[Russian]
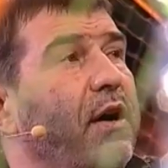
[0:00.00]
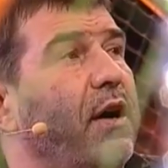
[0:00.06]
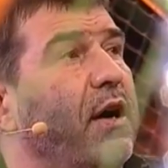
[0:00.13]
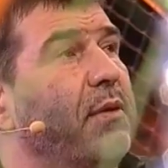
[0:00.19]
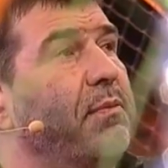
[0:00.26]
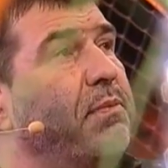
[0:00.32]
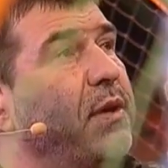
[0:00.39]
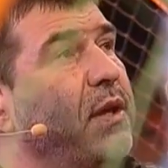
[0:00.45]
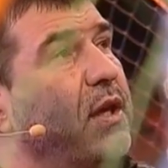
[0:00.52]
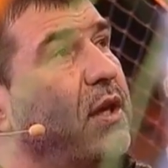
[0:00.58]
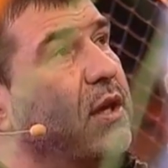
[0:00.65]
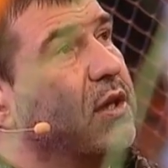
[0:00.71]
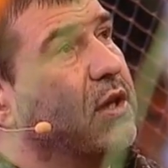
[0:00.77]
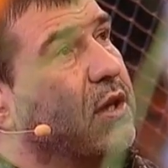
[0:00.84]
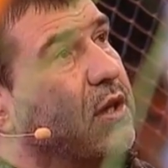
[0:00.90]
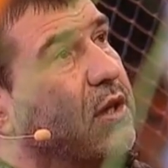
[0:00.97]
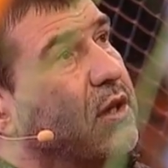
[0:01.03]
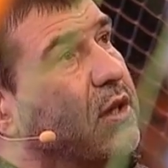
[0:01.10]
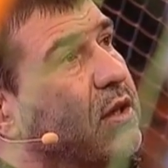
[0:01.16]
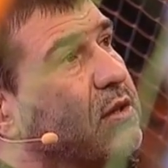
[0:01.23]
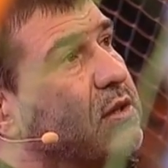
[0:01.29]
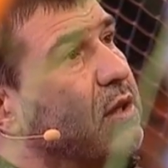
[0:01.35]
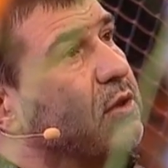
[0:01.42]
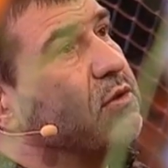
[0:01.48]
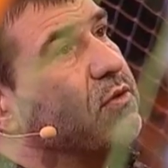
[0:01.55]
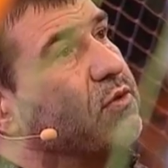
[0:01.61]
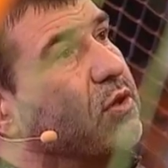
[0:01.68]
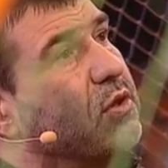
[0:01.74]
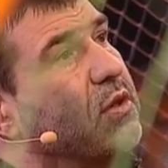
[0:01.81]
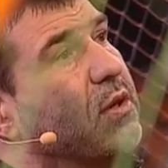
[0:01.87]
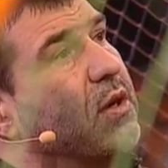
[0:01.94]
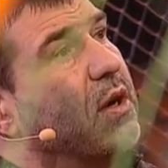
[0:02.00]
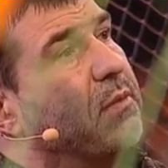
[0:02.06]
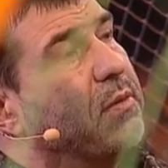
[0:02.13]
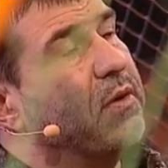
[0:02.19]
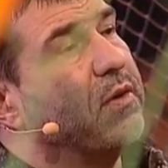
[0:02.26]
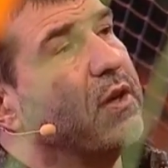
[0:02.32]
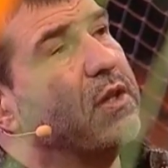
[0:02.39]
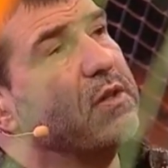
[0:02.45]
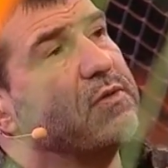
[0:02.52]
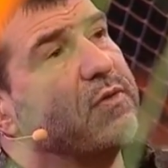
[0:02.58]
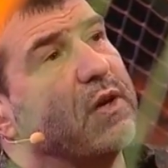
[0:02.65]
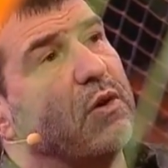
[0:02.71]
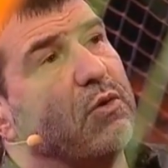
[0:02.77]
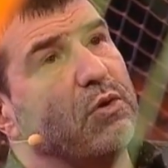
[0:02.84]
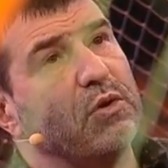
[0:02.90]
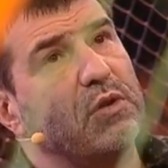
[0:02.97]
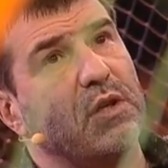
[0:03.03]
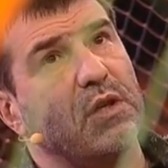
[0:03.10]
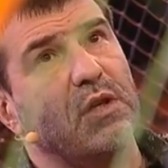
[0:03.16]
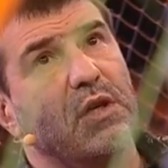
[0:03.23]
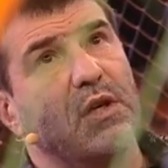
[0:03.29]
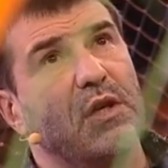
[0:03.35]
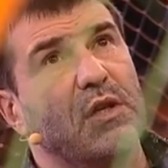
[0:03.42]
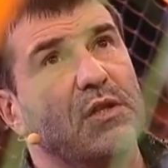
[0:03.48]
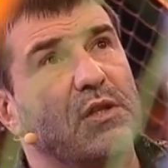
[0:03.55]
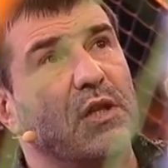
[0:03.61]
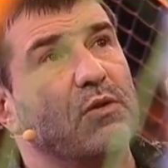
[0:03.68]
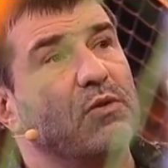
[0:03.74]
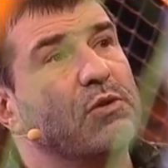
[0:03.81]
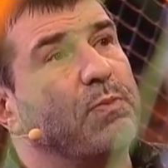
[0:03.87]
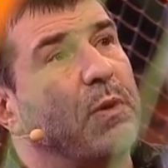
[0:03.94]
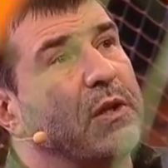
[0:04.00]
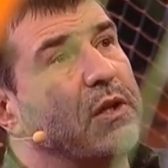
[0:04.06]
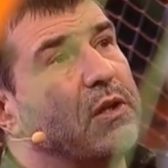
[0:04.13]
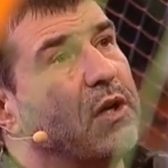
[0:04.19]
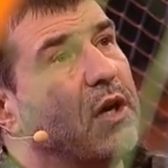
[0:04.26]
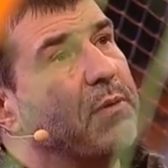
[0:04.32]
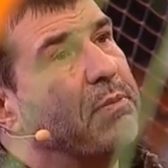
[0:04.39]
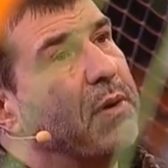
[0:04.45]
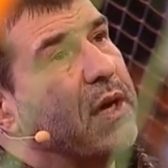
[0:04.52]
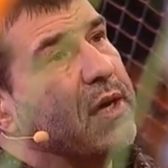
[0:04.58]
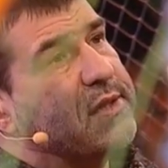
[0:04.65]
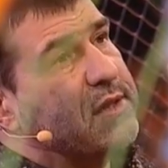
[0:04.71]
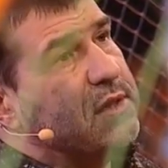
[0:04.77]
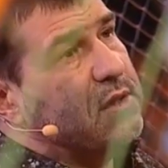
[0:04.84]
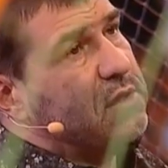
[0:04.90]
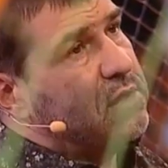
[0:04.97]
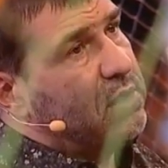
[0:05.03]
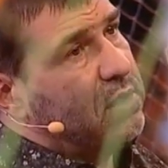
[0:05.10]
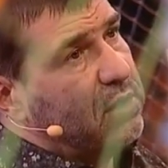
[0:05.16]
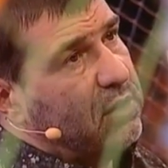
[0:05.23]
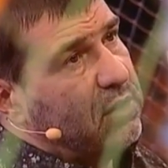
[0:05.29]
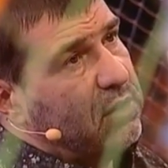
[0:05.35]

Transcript: обиды. И становится все это превратиться в какую-то страну исполнения обязанностей.